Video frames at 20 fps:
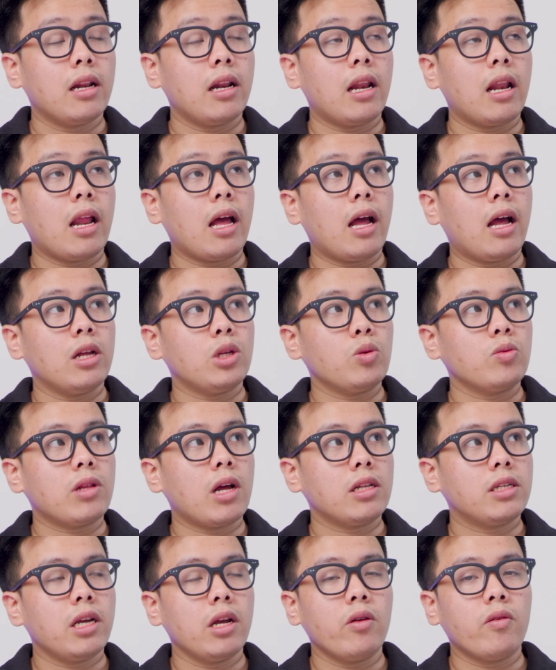là chúng
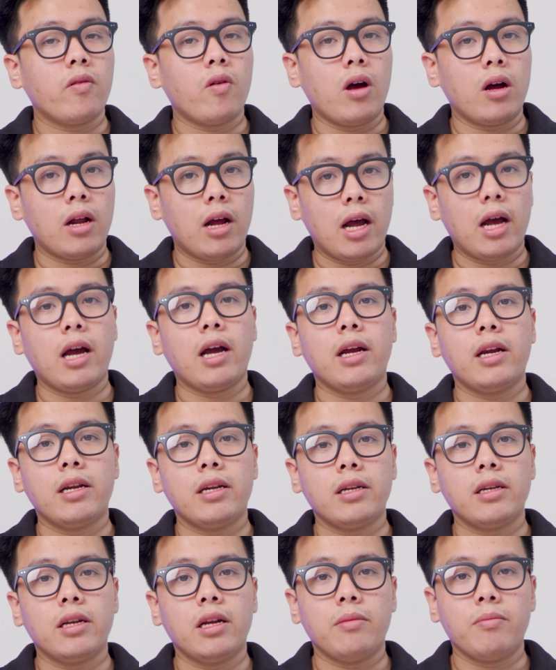ta chênh khoảng 2
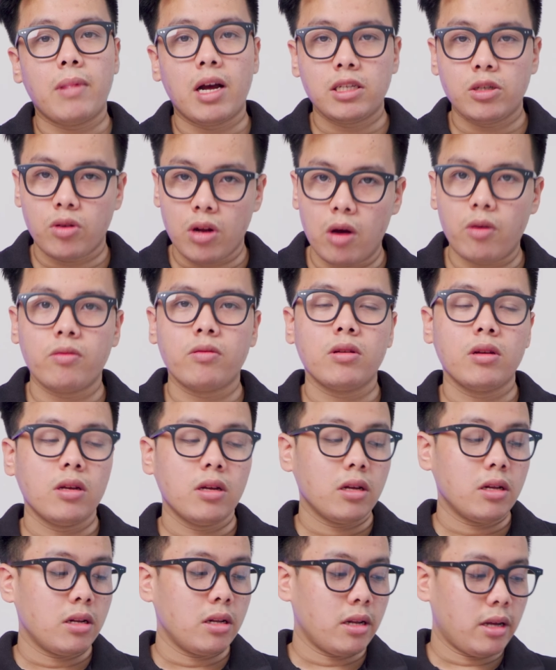đến 3 triệu đồng
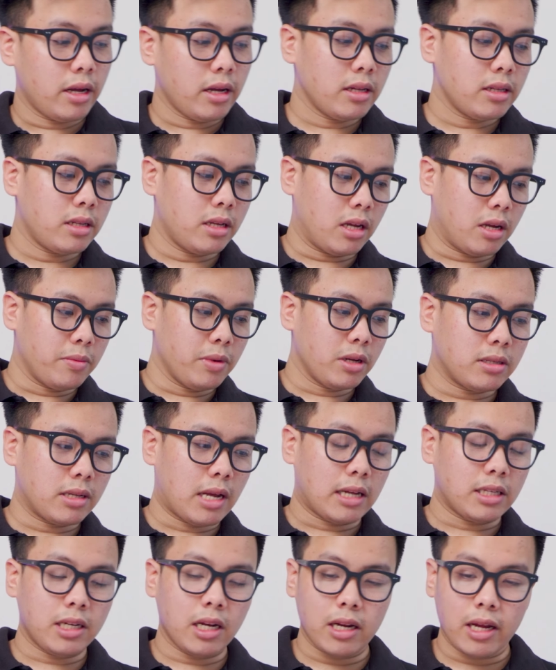đấy thì
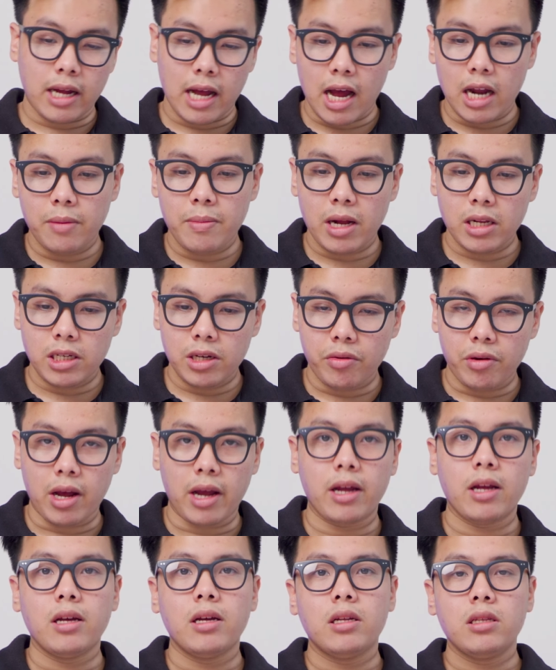giá chênh lệch 2 đến 3 triệu
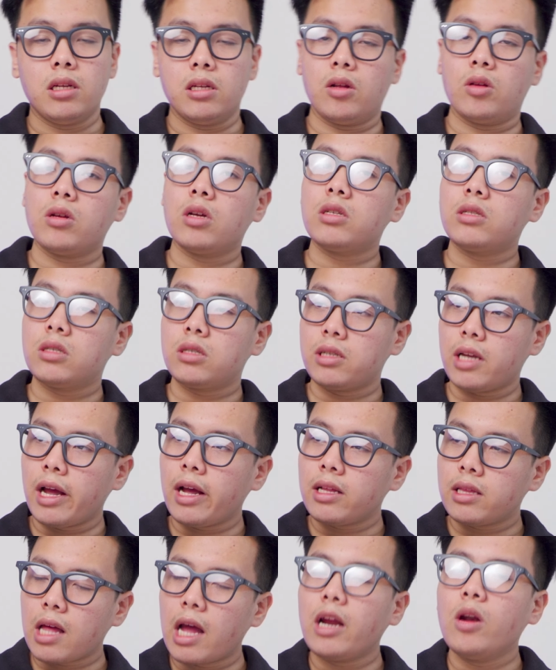này thì nó sẽ
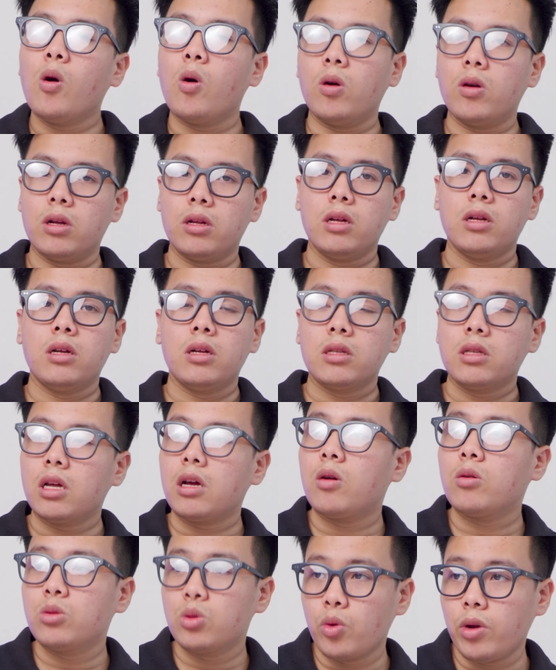thay đổi
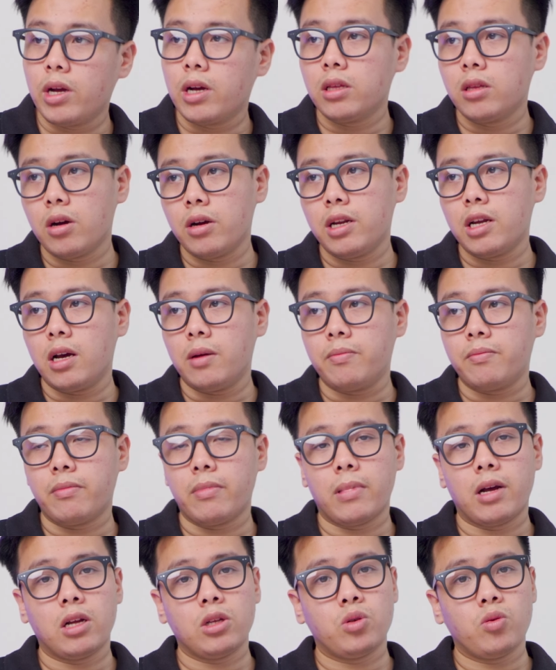theo tùy cái thời điểm
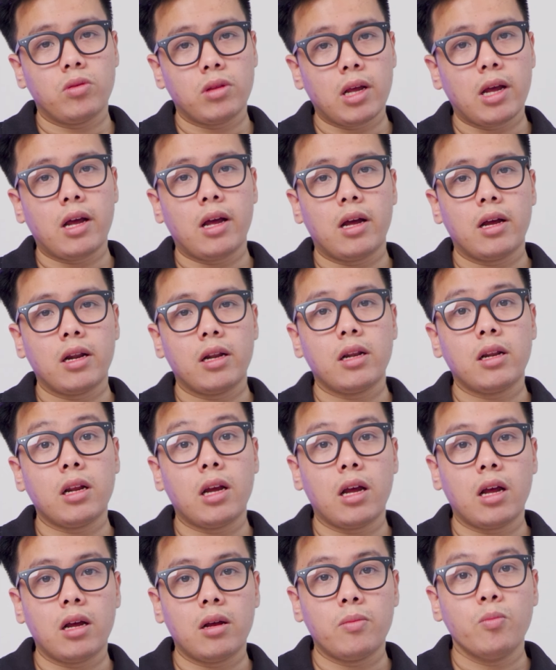mà chúng ta
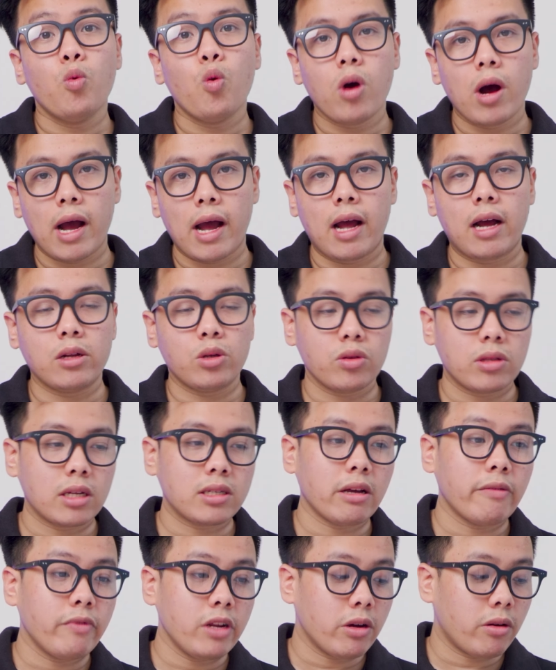à, mua hàng chúng
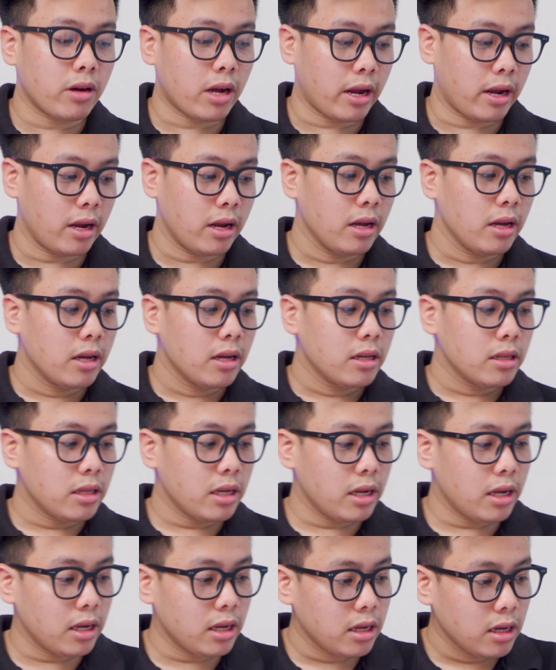ta xem video này
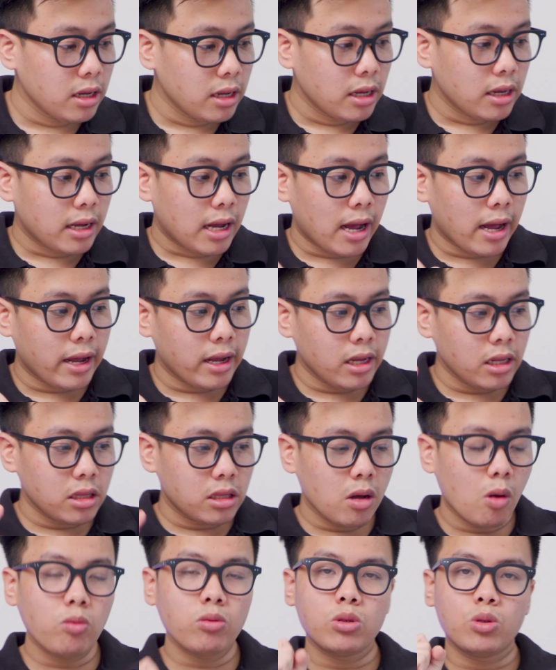thì cái
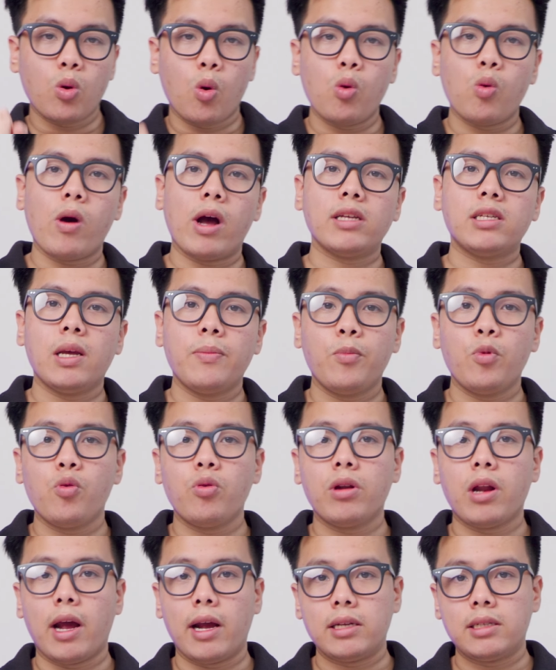thông số của
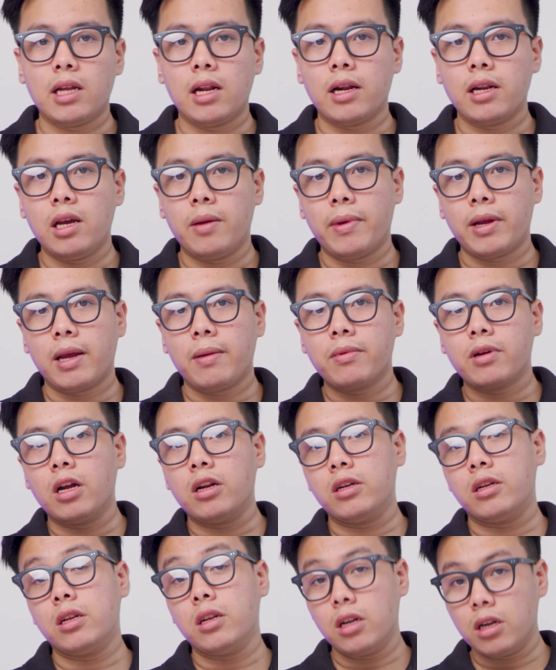HCQ này sẽ là điểm anh em
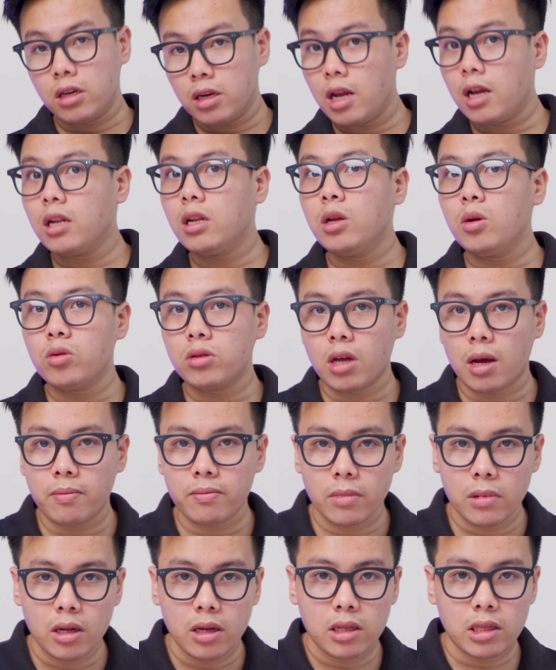cần nên lưu
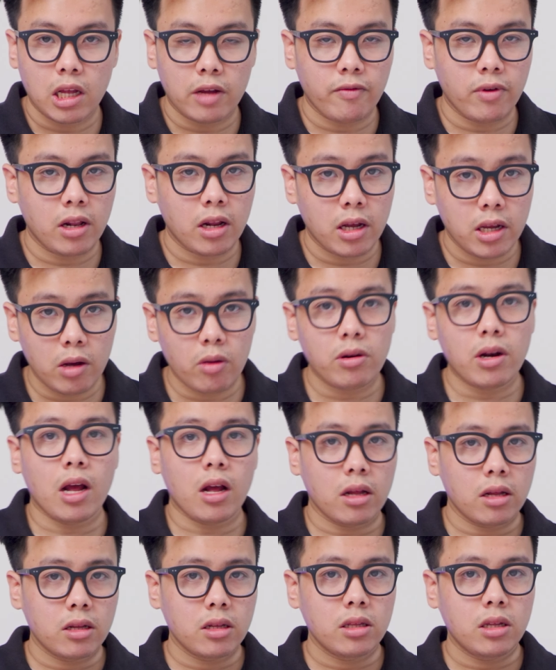tâm tại vì là hiệu
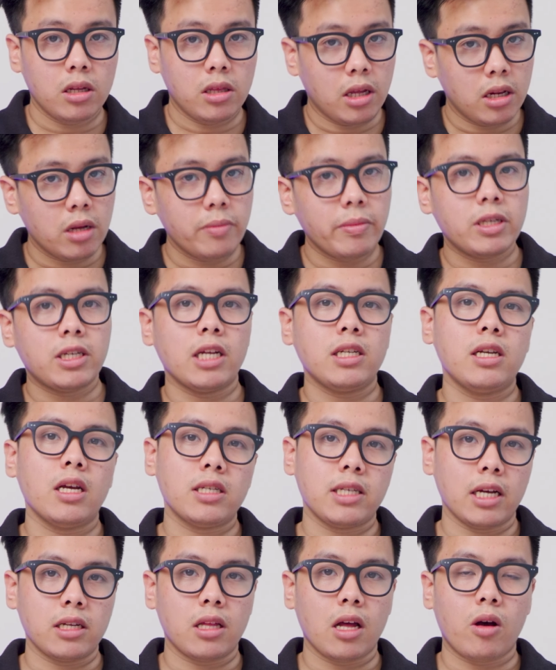năng thì tí nữa mình sẽ
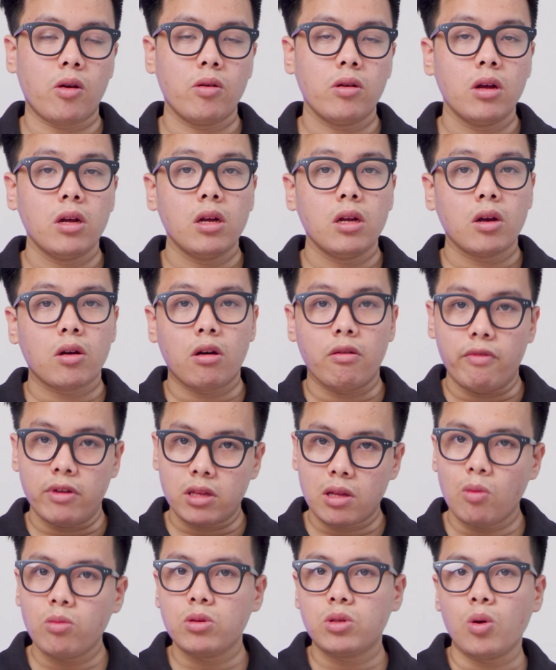chia sẻ sau còn về
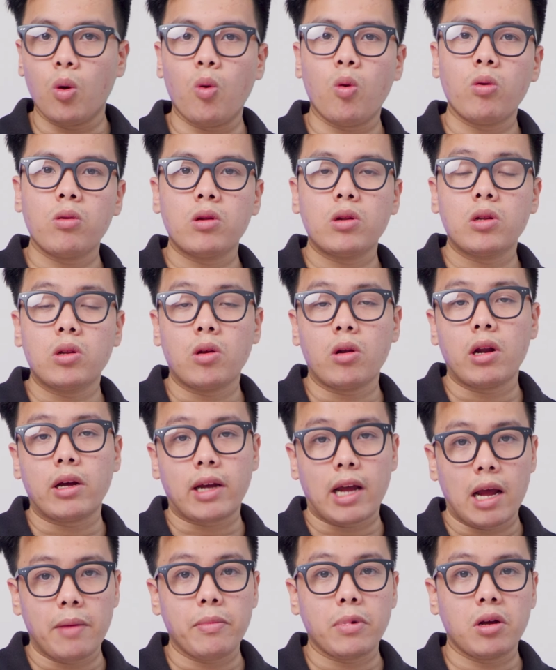thông số đó là
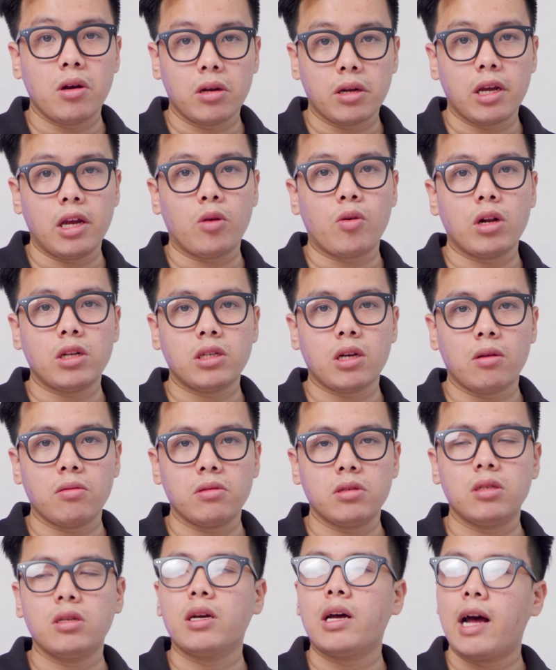cái cực kỳ quan
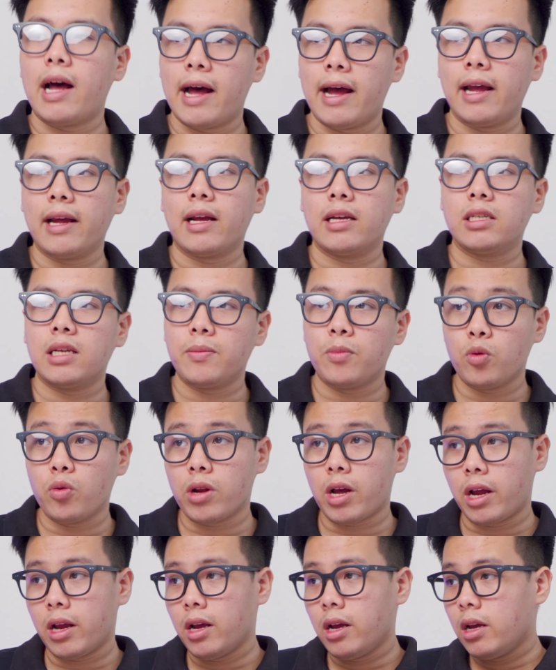trọng giữa hai cái
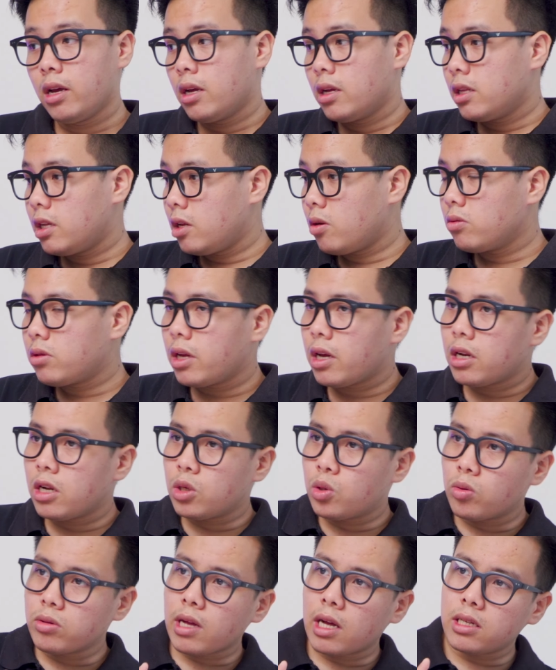CPU này thì đầu tiên
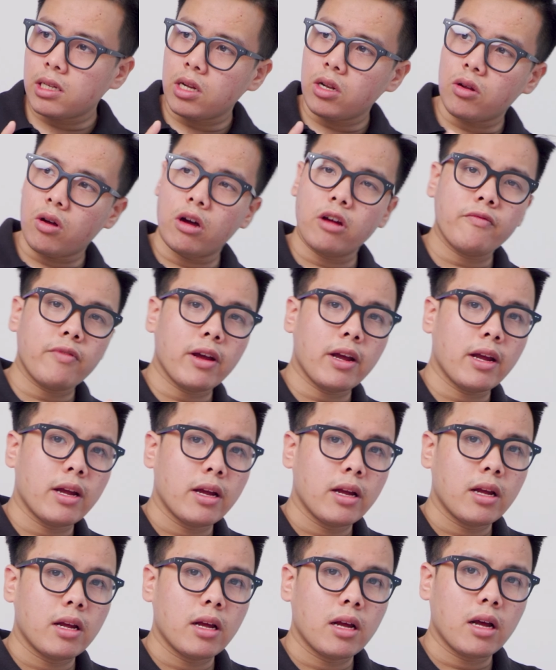là chúng ta sẽ nói về
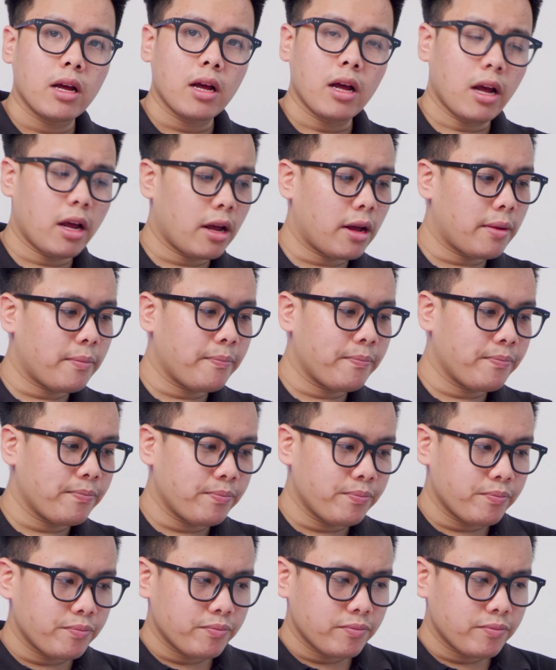um,